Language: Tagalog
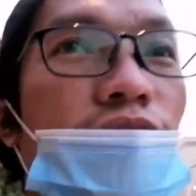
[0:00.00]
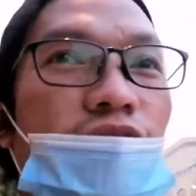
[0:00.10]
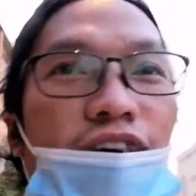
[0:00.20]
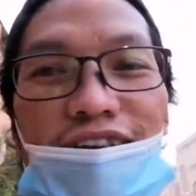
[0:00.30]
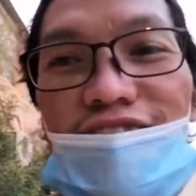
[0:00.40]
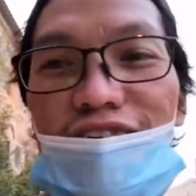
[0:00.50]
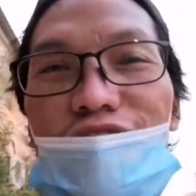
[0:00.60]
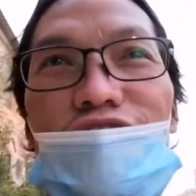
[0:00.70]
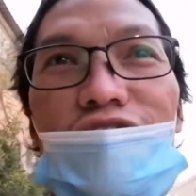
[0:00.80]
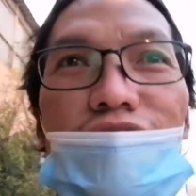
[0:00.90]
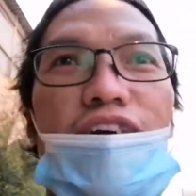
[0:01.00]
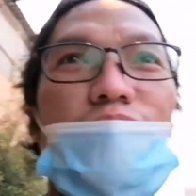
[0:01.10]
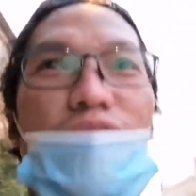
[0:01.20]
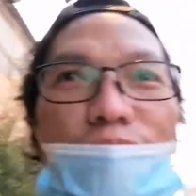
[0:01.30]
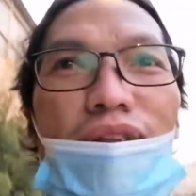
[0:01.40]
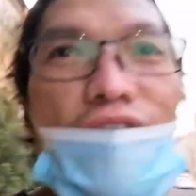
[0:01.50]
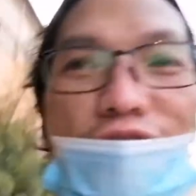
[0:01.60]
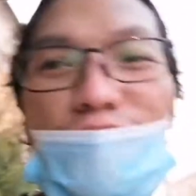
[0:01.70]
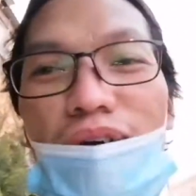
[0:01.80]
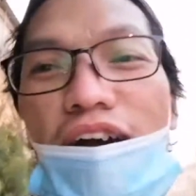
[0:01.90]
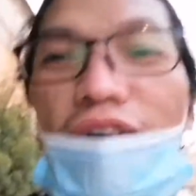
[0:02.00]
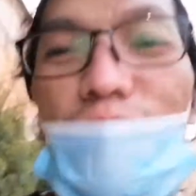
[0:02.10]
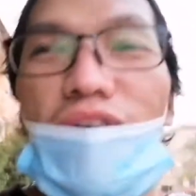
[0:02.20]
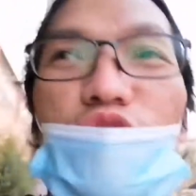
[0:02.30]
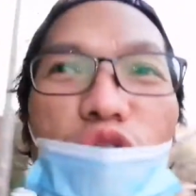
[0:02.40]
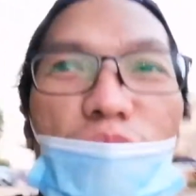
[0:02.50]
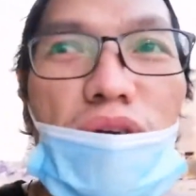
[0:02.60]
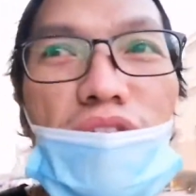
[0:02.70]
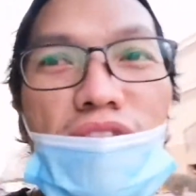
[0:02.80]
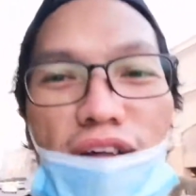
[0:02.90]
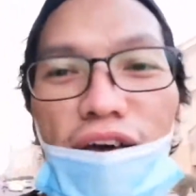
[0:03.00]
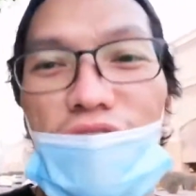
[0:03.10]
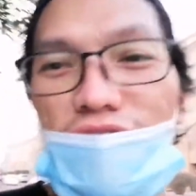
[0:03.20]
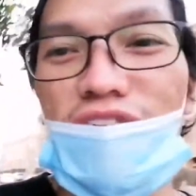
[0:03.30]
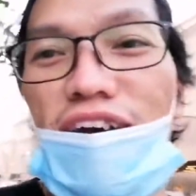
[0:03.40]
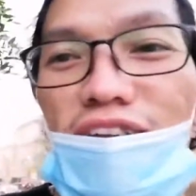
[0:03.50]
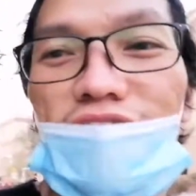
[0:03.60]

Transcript: darating yung tamang panahon makakapag-swimming din tayo dahil